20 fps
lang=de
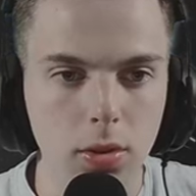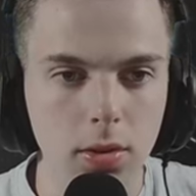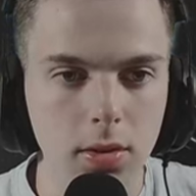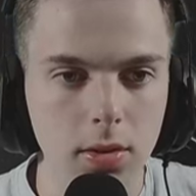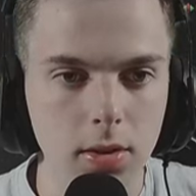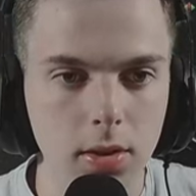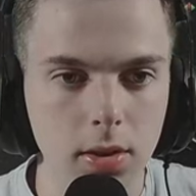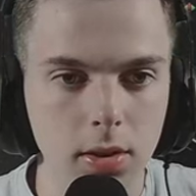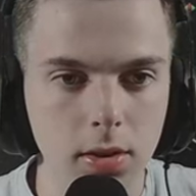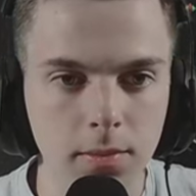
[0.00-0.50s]

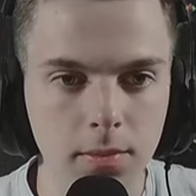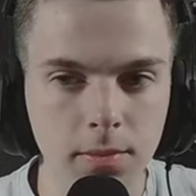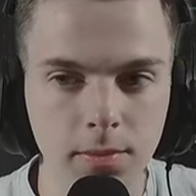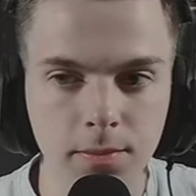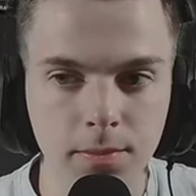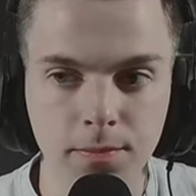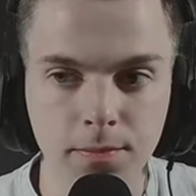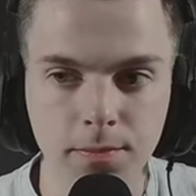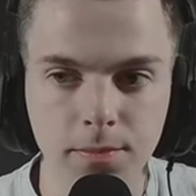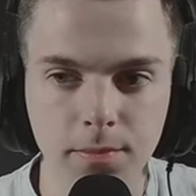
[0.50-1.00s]
ähm,
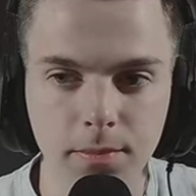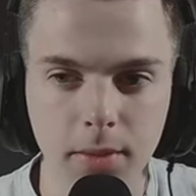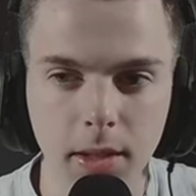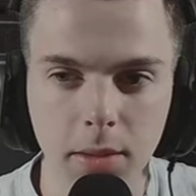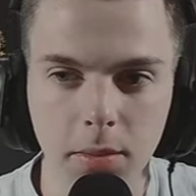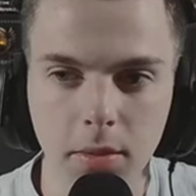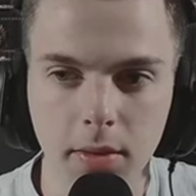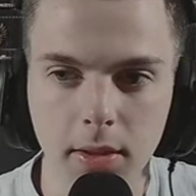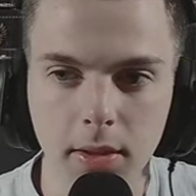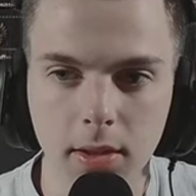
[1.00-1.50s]
mach ich
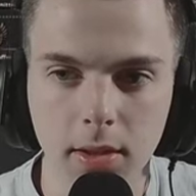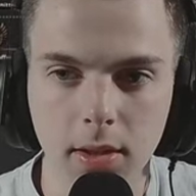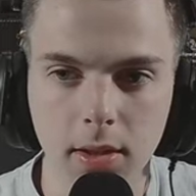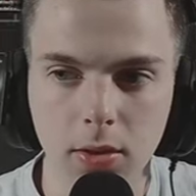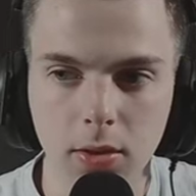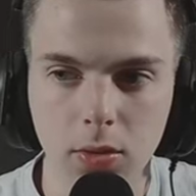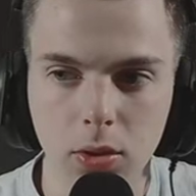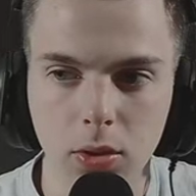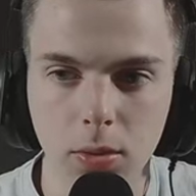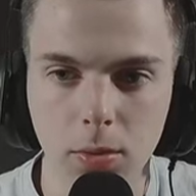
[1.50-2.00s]
mal was
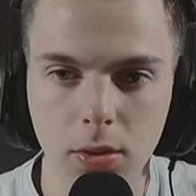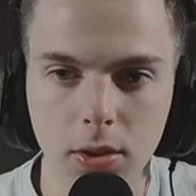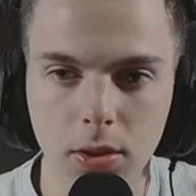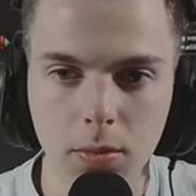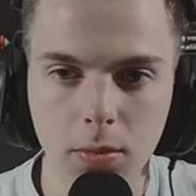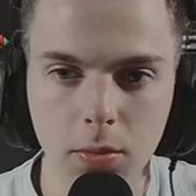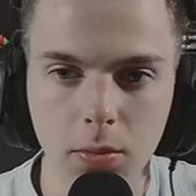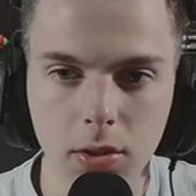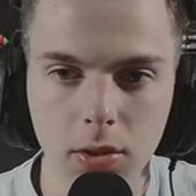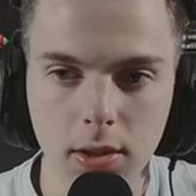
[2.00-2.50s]
Richtung
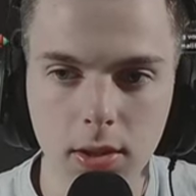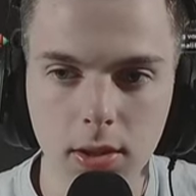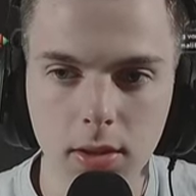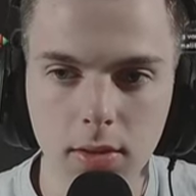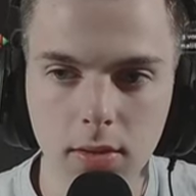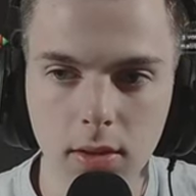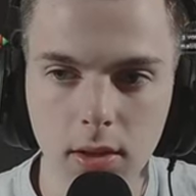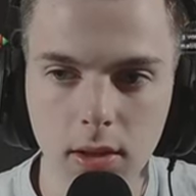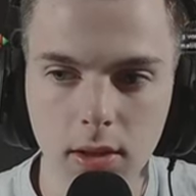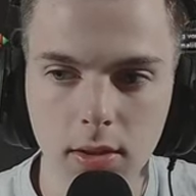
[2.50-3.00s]
Kommunismus jetzt
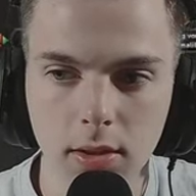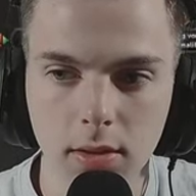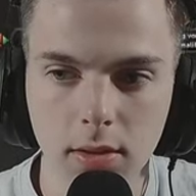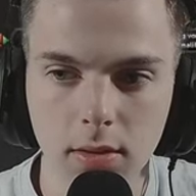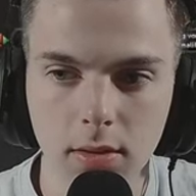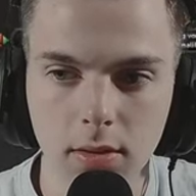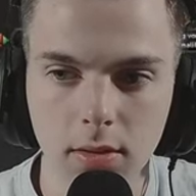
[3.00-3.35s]
vielleicht?